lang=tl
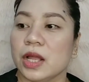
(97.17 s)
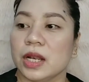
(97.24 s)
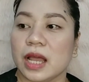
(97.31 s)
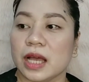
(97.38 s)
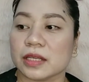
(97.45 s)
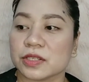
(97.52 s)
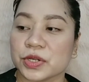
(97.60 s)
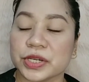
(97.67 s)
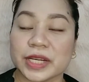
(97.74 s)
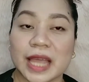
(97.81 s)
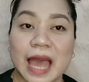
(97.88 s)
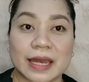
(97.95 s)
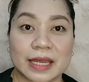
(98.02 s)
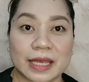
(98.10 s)
Lux
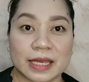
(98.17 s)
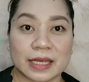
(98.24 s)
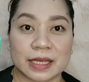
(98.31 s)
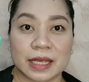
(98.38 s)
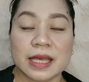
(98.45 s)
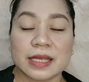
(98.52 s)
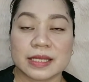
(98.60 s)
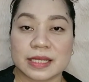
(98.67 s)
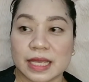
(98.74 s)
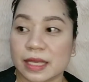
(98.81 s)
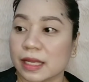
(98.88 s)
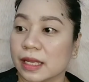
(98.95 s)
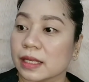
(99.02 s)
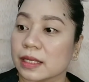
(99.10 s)
Organic,
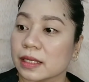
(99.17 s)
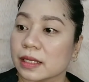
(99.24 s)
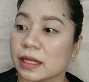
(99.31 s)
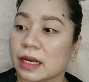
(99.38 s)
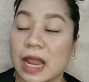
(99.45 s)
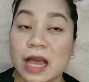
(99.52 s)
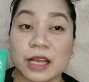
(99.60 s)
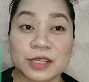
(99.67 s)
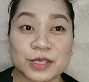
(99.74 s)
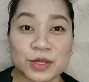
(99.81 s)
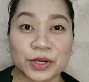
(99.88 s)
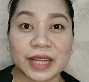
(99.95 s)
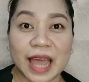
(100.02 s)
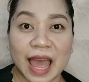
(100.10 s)
si Lux
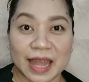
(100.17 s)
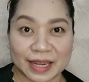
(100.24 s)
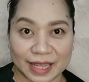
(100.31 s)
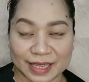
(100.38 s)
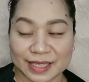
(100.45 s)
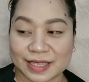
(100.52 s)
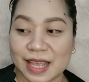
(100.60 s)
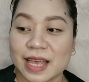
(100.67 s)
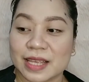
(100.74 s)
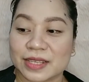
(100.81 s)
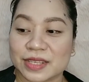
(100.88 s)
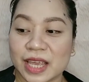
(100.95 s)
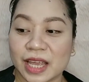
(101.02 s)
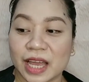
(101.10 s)
Organics,
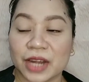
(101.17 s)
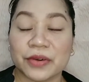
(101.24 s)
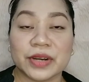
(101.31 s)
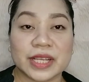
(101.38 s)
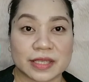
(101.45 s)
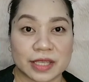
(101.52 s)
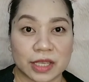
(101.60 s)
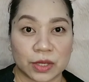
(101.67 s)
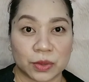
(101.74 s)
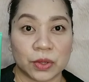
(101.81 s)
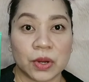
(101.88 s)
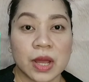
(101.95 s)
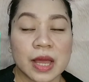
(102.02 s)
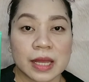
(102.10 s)
Sika
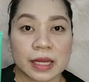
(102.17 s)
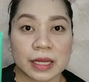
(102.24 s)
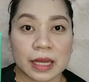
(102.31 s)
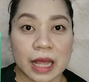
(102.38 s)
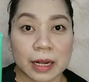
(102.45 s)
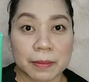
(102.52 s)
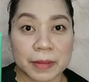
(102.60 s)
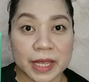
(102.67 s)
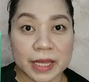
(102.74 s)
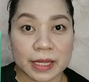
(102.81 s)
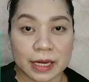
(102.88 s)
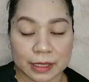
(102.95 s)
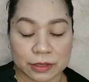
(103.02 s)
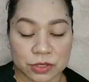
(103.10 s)
Rescue, Calming
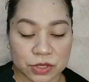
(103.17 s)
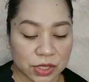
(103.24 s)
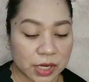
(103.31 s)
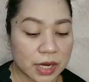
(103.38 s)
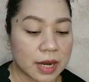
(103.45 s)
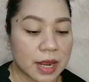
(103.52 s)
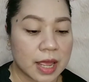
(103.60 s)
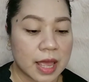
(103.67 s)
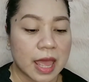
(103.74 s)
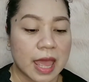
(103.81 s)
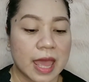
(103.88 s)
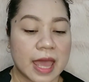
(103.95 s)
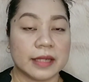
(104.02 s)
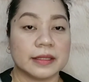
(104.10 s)
Cleanser,
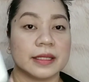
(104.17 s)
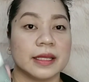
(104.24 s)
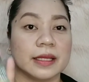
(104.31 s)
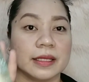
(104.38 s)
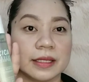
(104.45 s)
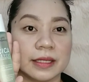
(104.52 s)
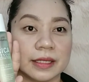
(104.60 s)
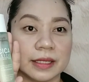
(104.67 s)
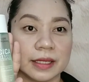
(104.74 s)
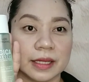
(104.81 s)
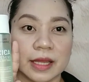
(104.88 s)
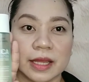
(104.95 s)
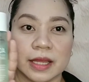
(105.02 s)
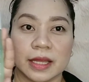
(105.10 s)
and
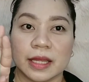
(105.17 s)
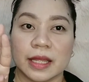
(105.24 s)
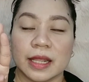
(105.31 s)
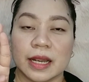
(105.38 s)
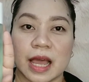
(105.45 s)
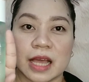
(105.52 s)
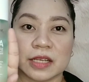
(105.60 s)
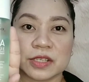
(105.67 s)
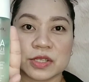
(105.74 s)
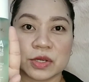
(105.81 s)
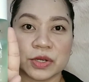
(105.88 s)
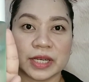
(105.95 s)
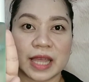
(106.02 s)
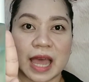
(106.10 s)
Lux
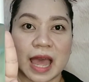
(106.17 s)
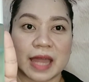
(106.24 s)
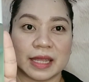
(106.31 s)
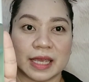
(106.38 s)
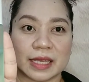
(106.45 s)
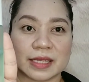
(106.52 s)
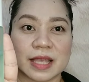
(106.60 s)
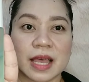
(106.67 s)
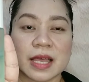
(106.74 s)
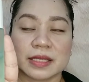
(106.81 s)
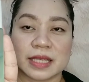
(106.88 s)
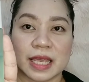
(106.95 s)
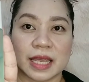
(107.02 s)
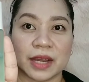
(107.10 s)
Organics
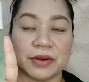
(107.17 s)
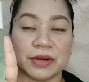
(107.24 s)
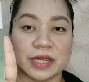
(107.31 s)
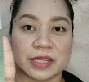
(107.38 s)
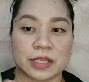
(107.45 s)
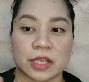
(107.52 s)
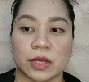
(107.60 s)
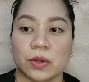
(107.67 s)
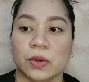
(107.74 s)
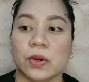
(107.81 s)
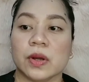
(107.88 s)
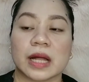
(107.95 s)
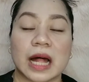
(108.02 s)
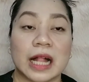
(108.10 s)
Sika
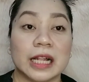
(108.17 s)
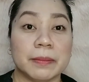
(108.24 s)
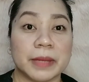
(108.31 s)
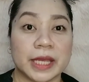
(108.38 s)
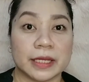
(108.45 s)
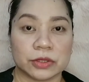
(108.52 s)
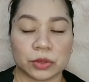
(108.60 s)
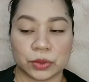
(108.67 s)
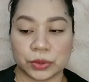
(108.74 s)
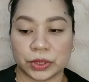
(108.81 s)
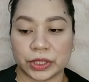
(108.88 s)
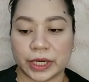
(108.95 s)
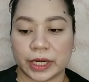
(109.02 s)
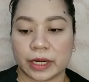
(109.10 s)
Rescue Calming
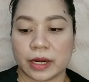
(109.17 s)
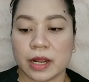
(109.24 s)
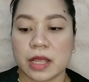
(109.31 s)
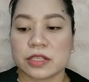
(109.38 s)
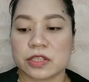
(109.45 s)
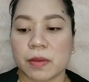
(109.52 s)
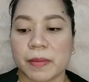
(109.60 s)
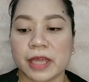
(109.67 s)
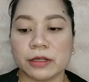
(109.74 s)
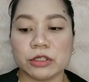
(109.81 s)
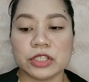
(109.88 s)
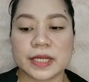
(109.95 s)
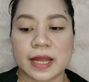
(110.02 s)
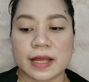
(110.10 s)
Toner. So,
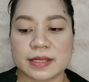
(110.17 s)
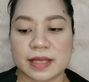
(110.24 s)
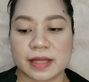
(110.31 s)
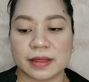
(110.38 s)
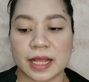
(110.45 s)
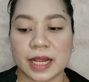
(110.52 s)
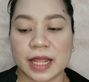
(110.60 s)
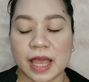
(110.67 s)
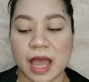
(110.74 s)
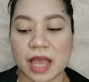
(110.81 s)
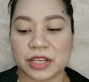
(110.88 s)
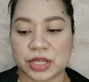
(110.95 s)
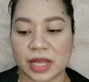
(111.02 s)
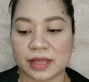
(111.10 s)
meron siyang Centella
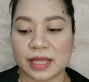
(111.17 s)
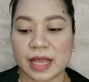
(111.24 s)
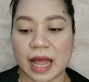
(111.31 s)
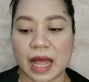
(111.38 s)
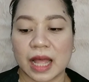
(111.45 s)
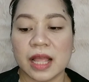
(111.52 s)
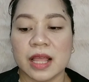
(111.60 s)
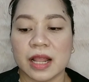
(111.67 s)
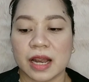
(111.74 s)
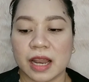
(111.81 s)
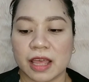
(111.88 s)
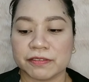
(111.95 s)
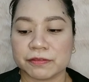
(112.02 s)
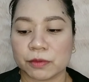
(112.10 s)
Asiatica
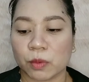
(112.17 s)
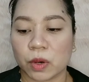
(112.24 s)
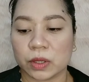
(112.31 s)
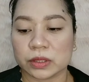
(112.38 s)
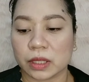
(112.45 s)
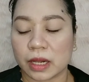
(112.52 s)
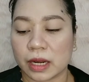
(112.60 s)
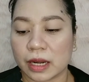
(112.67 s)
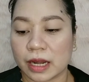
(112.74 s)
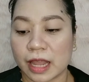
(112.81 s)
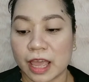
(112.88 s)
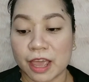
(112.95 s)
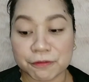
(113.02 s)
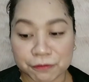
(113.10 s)
Left What
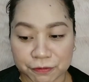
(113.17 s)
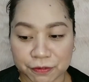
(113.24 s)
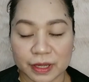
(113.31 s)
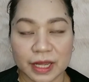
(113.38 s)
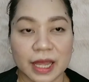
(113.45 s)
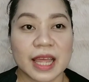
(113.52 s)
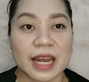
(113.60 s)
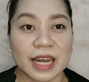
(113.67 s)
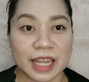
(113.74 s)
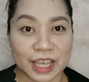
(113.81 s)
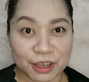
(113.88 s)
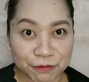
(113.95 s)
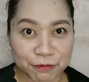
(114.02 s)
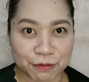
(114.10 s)
Leaf, ah!
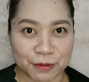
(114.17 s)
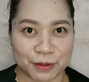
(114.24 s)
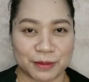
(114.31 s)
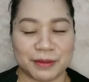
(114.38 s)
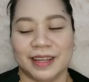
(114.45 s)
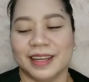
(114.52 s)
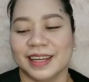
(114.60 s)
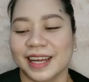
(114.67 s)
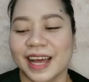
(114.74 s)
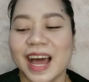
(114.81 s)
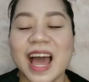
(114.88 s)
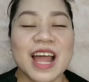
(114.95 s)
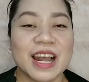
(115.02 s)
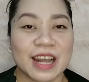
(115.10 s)
leaf,
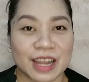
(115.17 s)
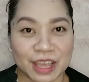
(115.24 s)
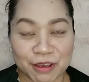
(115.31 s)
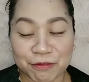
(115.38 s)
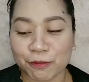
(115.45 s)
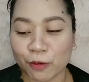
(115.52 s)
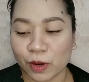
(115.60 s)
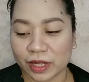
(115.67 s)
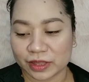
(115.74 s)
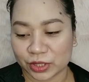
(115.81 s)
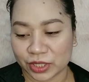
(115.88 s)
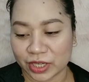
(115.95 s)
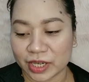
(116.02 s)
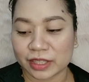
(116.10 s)
leaf
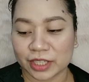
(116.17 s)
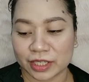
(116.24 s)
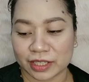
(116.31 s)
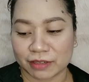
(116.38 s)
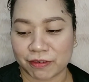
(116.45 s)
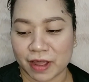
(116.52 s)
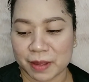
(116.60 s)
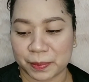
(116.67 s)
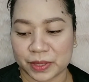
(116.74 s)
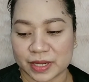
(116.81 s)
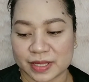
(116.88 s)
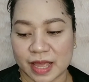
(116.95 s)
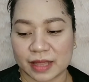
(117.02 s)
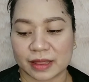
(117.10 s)
Water
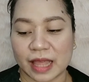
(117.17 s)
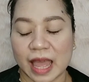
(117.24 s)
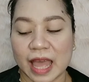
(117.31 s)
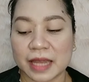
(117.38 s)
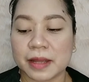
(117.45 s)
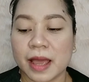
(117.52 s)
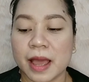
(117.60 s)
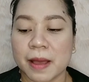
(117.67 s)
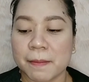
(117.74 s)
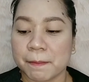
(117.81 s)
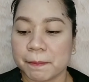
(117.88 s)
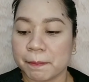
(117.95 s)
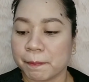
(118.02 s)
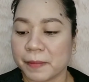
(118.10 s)
35% and
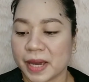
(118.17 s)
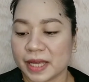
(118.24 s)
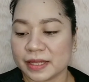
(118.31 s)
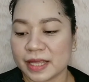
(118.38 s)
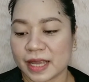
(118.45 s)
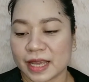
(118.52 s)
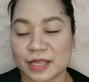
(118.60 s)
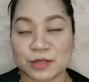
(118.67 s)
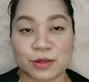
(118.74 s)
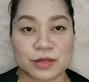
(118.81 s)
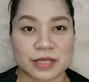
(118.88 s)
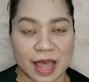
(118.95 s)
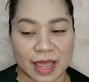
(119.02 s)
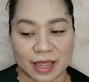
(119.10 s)
Madica
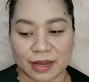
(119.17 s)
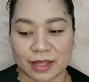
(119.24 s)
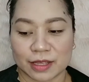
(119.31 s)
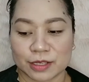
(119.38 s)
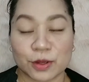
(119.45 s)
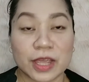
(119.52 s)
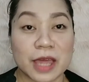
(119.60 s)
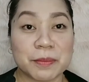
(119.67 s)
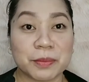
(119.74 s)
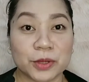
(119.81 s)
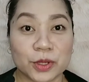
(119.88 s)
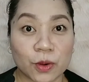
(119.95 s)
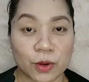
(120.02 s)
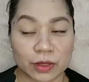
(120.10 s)
Suicide. So, yan po
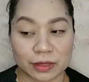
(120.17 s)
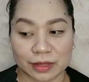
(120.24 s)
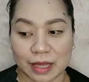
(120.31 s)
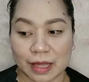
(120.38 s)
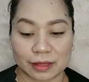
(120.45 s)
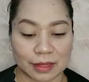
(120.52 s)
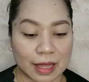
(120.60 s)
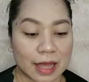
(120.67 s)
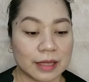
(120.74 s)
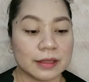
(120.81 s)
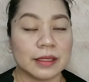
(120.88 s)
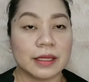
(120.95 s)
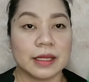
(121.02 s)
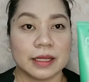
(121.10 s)
yung content ng
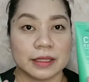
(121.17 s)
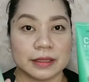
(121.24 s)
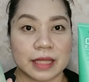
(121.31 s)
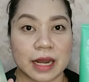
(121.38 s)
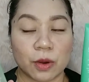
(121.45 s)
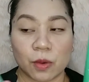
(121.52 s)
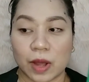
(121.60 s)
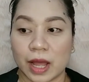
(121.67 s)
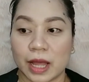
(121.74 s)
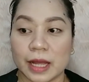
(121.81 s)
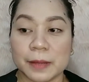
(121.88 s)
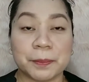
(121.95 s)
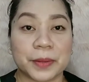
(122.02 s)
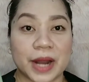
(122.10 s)

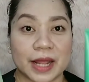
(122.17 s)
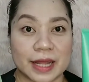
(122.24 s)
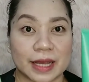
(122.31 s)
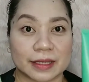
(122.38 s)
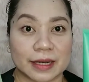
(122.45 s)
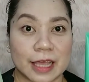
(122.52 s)
dalawang product